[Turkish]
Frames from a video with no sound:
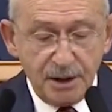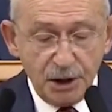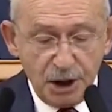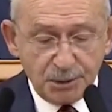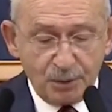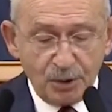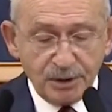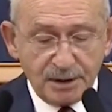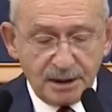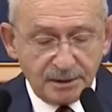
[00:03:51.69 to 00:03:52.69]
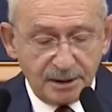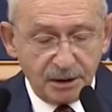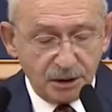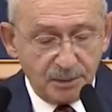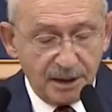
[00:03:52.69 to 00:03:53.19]
İç
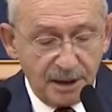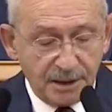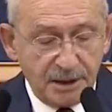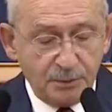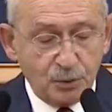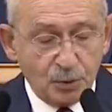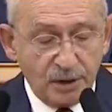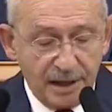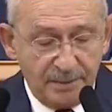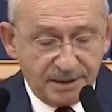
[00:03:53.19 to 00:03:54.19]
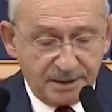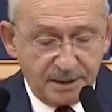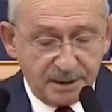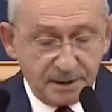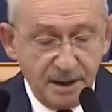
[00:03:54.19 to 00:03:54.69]
politikadaki gibi esip
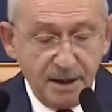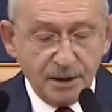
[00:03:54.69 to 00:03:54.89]
yürüyemezsiniz.